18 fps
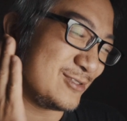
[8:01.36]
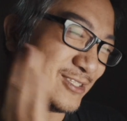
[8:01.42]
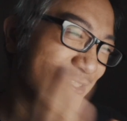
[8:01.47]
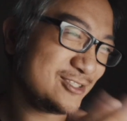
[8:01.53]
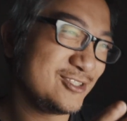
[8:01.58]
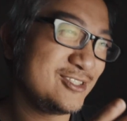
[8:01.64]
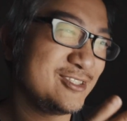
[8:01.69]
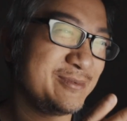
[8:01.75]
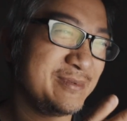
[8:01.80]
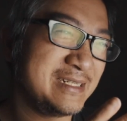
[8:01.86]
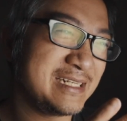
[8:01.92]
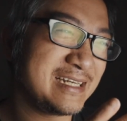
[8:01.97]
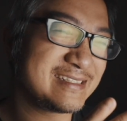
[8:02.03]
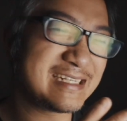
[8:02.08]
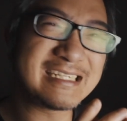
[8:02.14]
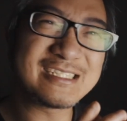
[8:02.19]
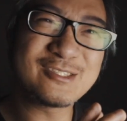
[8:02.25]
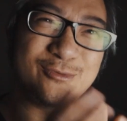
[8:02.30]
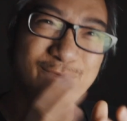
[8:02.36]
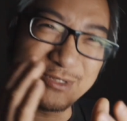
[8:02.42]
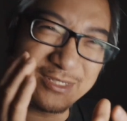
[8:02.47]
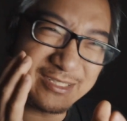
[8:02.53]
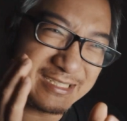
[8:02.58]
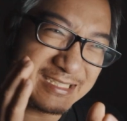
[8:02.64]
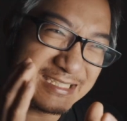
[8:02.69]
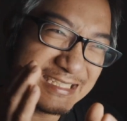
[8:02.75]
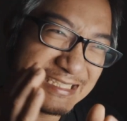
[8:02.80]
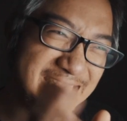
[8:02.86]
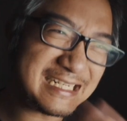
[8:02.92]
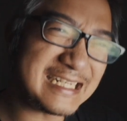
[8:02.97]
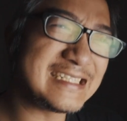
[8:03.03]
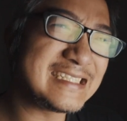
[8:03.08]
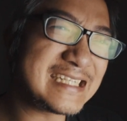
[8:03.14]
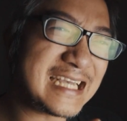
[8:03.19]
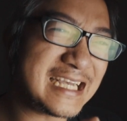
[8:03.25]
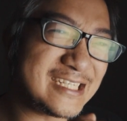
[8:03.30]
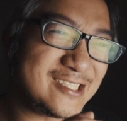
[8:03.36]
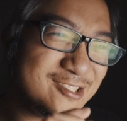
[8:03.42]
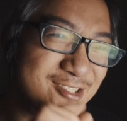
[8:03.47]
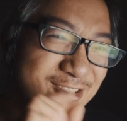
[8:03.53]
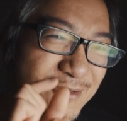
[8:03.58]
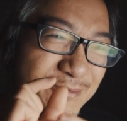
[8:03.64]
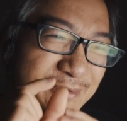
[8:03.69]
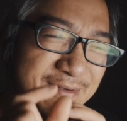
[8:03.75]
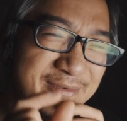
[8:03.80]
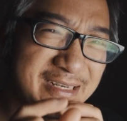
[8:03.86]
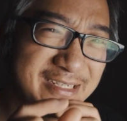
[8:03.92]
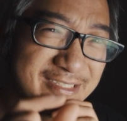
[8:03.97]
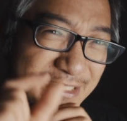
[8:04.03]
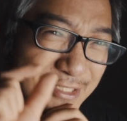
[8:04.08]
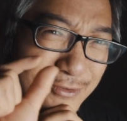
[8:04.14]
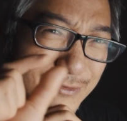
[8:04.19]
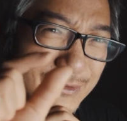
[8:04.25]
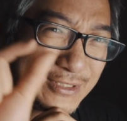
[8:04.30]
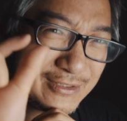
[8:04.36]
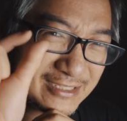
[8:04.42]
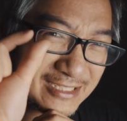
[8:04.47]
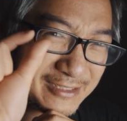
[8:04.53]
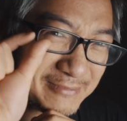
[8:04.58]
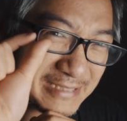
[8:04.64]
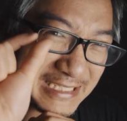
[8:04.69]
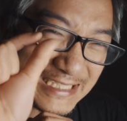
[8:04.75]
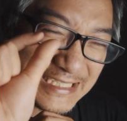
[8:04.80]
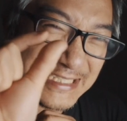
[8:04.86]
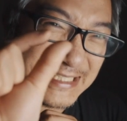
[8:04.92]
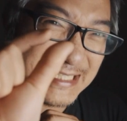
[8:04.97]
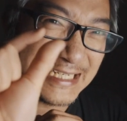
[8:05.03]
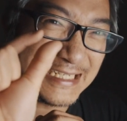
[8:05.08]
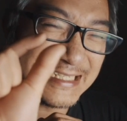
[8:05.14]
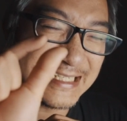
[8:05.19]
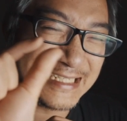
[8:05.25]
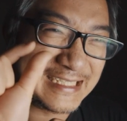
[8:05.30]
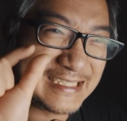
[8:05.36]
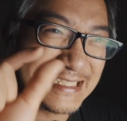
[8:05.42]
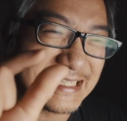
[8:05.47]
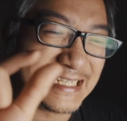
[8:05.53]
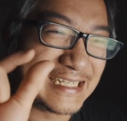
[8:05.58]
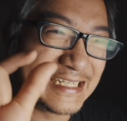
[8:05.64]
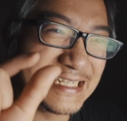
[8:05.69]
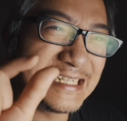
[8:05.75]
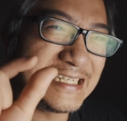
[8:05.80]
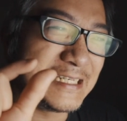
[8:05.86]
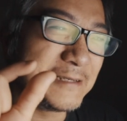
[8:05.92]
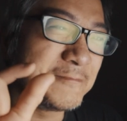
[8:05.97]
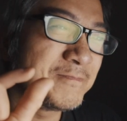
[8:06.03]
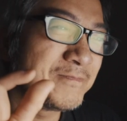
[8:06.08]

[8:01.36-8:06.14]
我的 YouTube 频道，但是我现在 YouTube 频道又有那么一点点的盈利，